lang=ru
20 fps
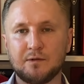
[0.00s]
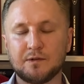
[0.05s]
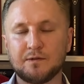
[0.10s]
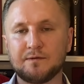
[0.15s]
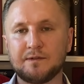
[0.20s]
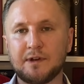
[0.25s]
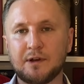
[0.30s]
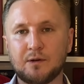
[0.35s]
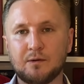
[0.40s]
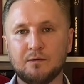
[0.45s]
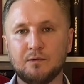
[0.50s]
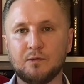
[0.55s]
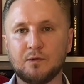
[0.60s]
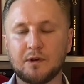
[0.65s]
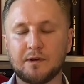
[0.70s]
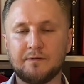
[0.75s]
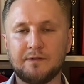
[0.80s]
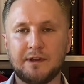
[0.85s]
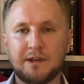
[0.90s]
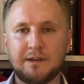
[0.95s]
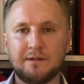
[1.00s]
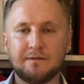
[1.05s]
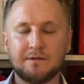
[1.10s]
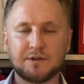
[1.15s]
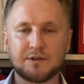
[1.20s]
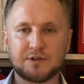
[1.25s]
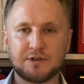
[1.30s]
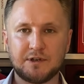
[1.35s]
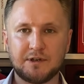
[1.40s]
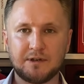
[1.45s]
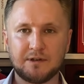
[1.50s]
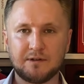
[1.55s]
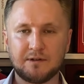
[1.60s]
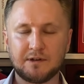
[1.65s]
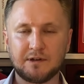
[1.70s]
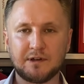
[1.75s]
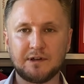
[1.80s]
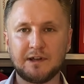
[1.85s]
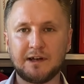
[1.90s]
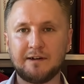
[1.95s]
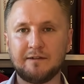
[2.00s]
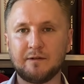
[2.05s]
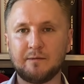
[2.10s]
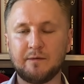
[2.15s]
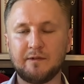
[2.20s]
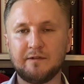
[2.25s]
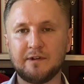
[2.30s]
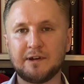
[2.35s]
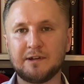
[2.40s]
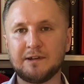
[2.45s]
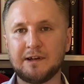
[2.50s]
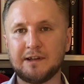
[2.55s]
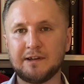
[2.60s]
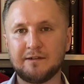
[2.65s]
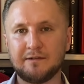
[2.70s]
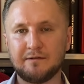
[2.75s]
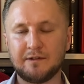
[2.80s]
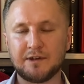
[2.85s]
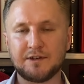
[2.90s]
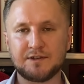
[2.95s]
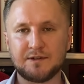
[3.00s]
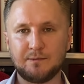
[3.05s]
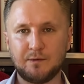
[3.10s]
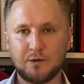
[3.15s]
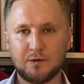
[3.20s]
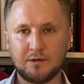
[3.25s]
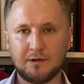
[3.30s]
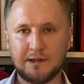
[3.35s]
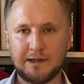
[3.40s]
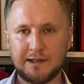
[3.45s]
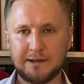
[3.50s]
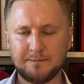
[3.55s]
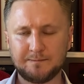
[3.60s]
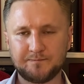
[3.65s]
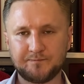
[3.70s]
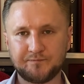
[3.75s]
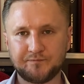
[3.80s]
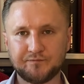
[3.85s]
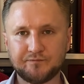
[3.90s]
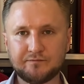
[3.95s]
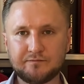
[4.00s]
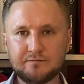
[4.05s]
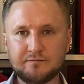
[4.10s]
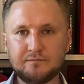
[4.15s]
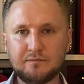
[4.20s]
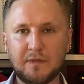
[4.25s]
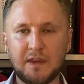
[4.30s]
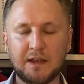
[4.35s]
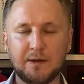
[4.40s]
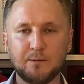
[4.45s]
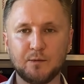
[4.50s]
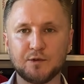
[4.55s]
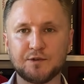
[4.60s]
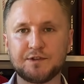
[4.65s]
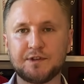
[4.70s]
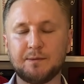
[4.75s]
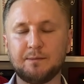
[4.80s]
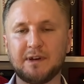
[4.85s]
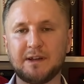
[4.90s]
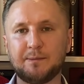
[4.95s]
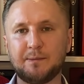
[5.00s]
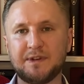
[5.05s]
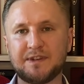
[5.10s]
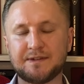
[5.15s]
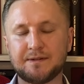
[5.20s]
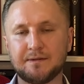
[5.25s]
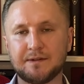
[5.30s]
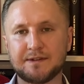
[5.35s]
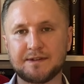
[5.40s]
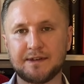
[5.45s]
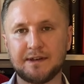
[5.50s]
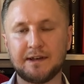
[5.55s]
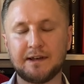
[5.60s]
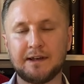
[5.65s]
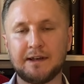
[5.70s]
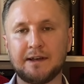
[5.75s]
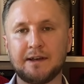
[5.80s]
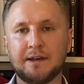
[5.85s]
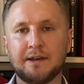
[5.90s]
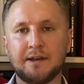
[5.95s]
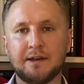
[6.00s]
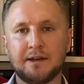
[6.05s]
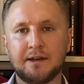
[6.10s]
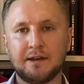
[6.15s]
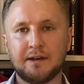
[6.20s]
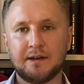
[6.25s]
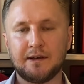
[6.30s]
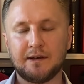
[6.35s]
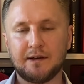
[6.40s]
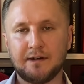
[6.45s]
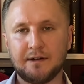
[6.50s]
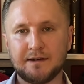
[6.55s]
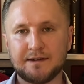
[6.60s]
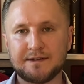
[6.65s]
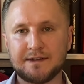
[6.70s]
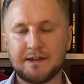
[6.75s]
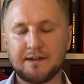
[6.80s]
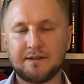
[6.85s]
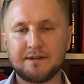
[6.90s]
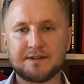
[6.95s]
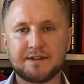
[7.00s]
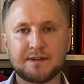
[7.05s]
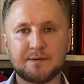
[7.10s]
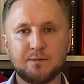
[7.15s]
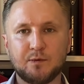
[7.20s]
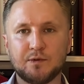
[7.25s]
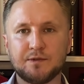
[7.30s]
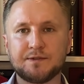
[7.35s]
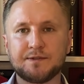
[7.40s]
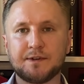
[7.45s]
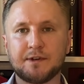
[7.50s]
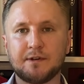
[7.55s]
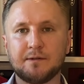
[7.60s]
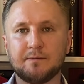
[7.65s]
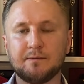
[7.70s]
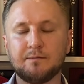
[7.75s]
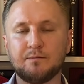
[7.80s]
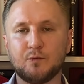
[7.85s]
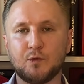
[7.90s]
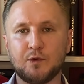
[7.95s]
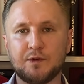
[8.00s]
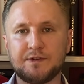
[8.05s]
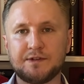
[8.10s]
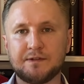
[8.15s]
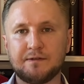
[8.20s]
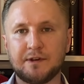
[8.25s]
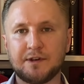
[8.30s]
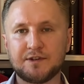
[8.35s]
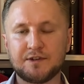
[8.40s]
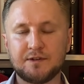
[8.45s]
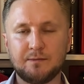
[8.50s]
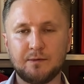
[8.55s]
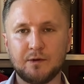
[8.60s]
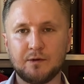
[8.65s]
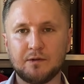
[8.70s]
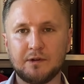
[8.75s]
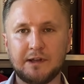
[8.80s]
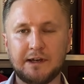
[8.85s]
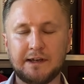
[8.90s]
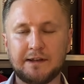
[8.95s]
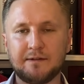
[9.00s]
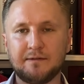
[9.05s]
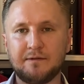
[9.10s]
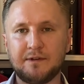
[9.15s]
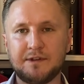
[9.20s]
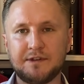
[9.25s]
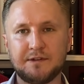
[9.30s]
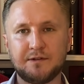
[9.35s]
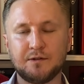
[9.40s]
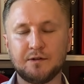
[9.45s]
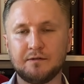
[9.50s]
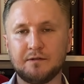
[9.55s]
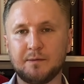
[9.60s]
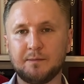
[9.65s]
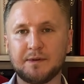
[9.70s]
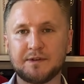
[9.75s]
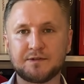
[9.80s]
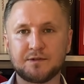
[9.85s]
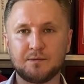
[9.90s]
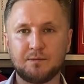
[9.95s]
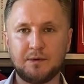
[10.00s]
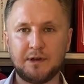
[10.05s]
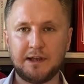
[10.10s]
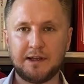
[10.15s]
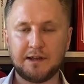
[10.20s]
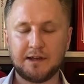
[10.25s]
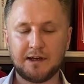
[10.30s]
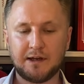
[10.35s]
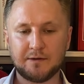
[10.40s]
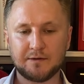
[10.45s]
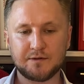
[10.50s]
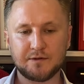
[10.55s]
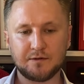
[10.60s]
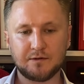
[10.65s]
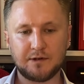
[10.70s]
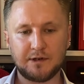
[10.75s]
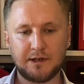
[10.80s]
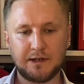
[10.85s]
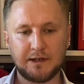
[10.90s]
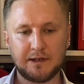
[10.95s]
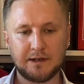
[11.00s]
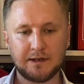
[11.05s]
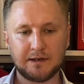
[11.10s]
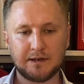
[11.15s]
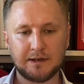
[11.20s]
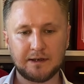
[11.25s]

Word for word: от второго уровня и выше главы мы выкладываем в режиме онлайн. Можете подписываться, э, становиться спонсором. Будете в режиме онлайн видеть новые поступления аудиокниги.